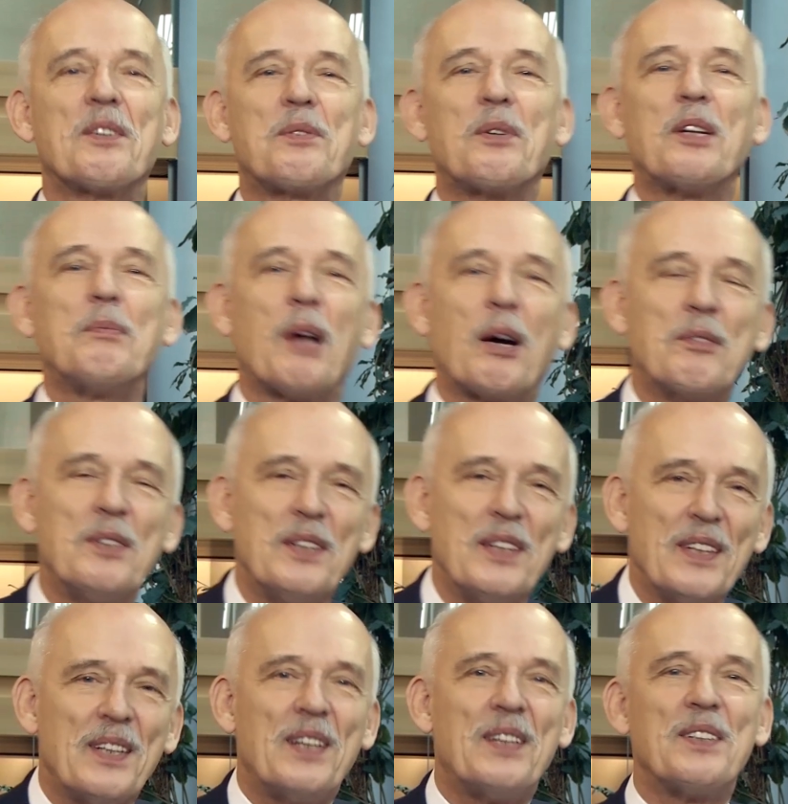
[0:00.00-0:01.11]
który miał
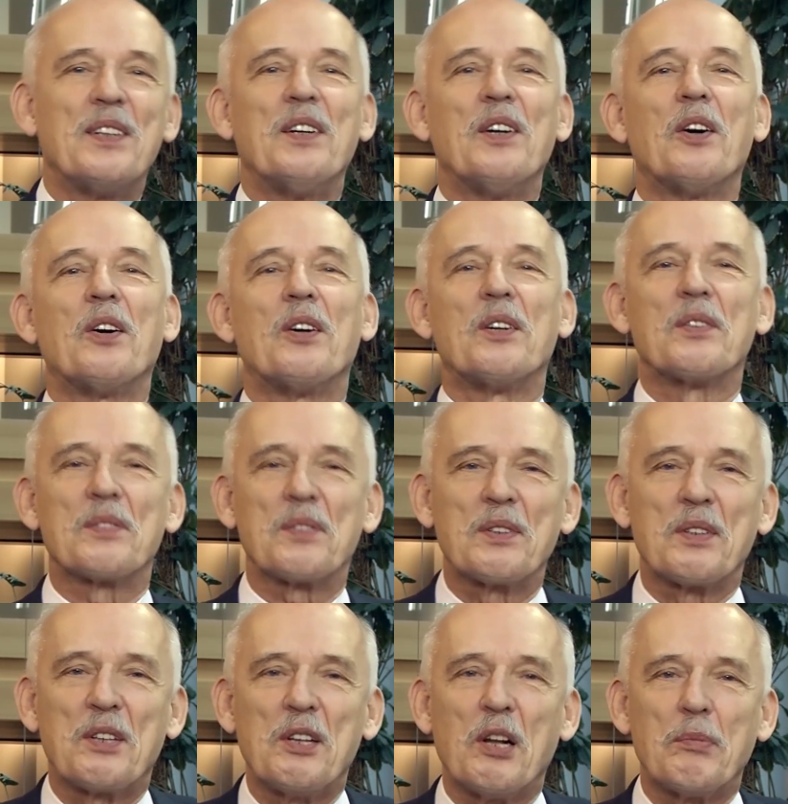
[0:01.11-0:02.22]
o
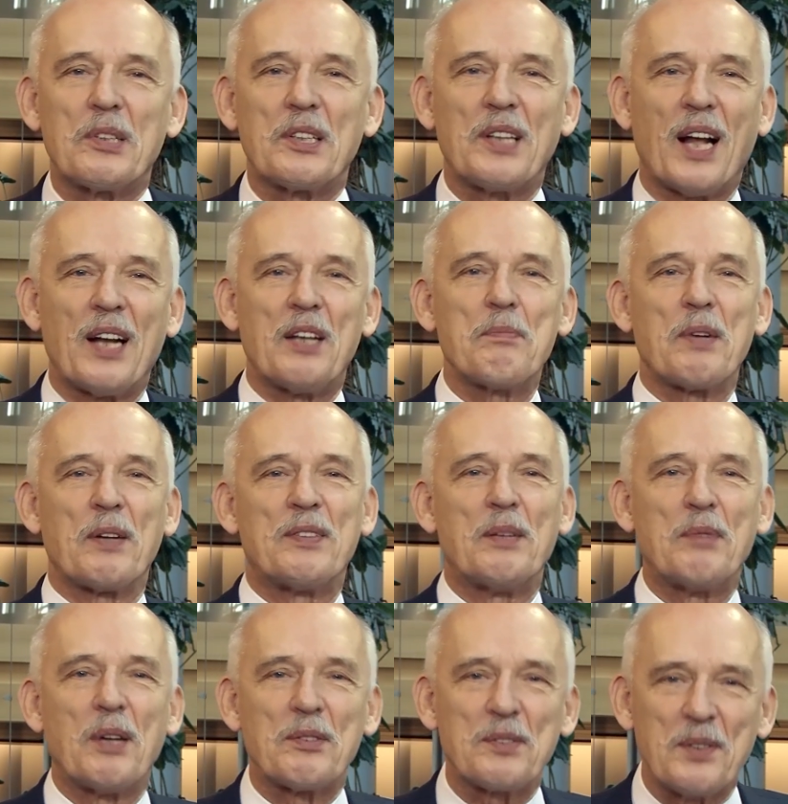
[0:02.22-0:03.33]
kilometr dalej, prawda,
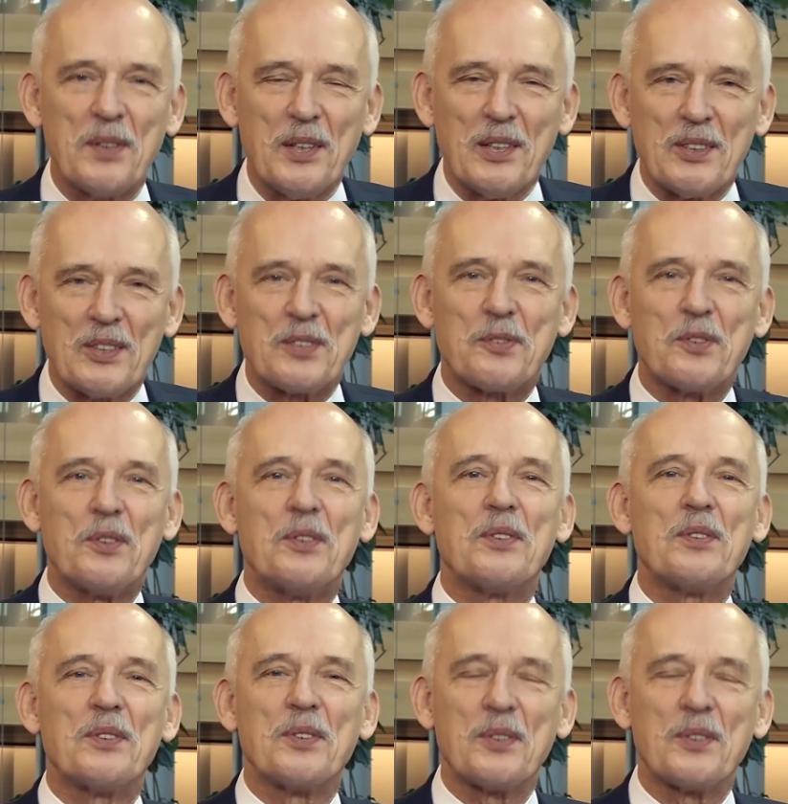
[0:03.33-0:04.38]
miał y, swój,